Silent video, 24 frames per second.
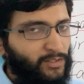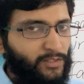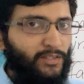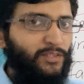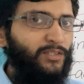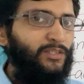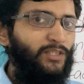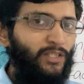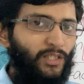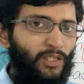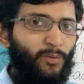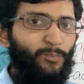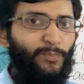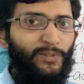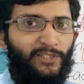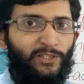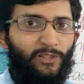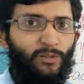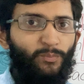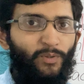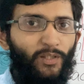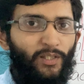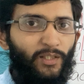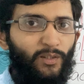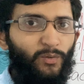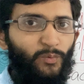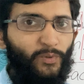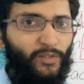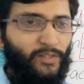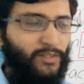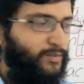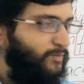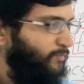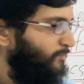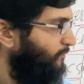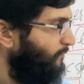इस जगह पे इस्तेमाल हुआ
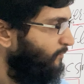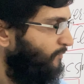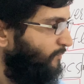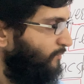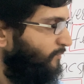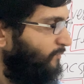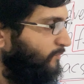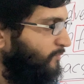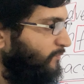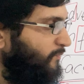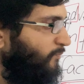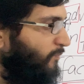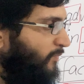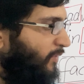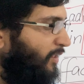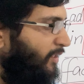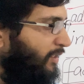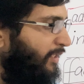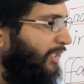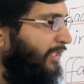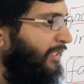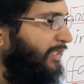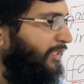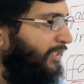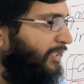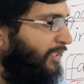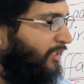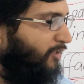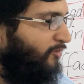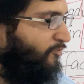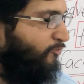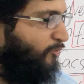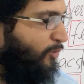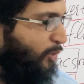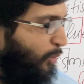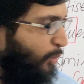है यानी कि अगर
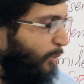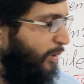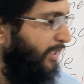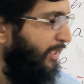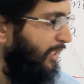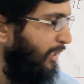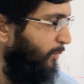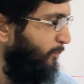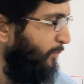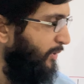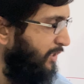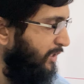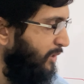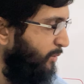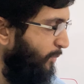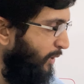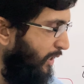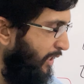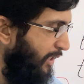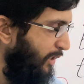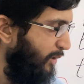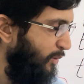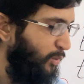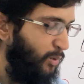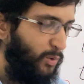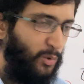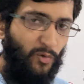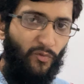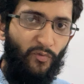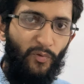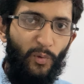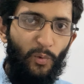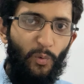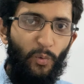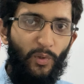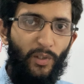फ्लू ही कहीं पे इस्तेमाल हो तो
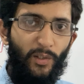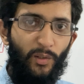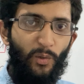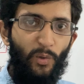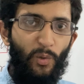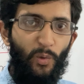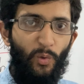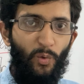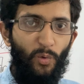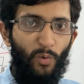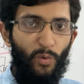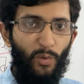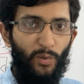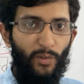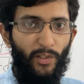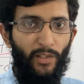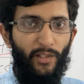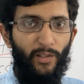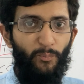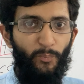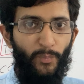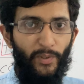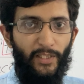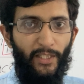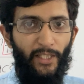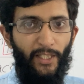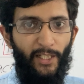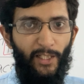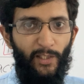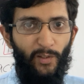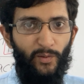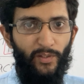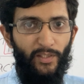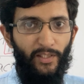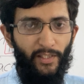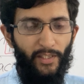फ्लू का तो लोगों को पता ही नहीं
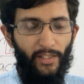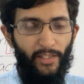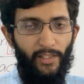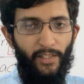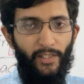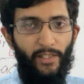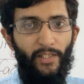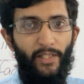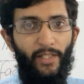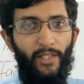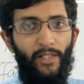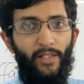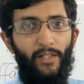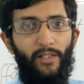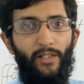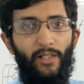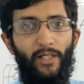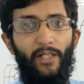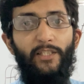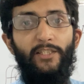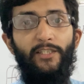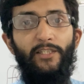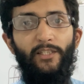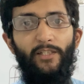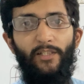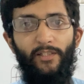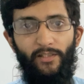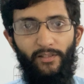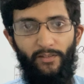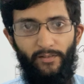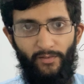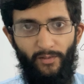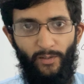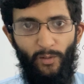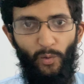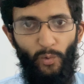होता कि ये अक्सर
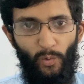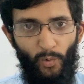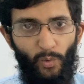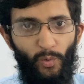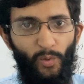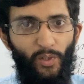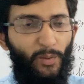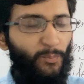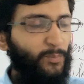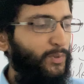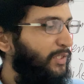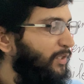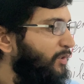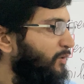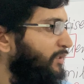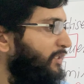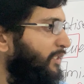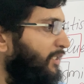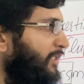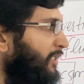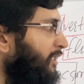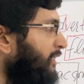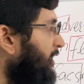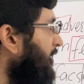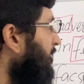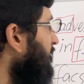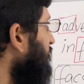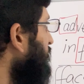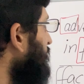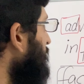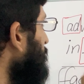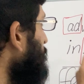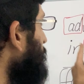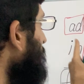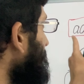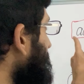लोगों को नहीं पता होता कि ये
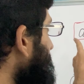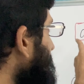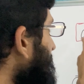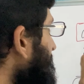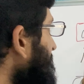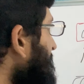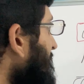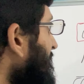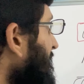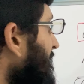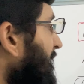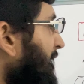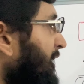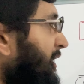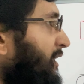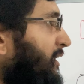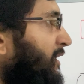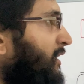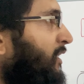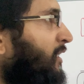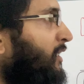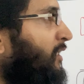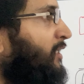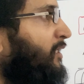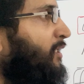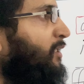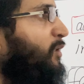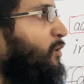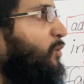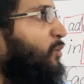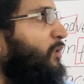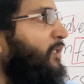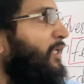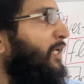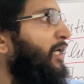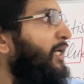इन्फ्लुएंजा से निकला है
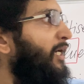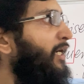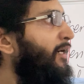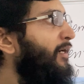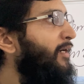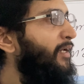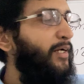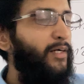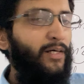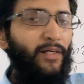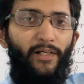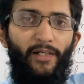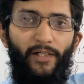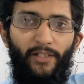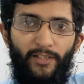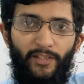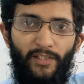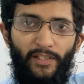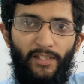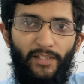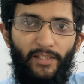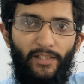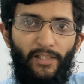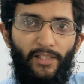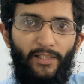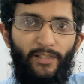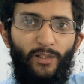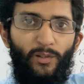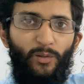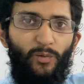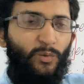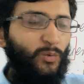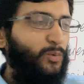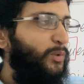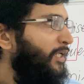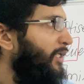और ऐड ऐड ऐड चलता रहता
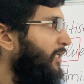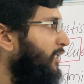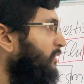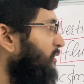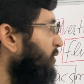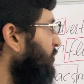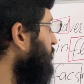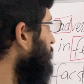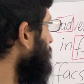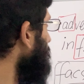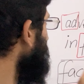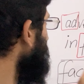तो ऐड तो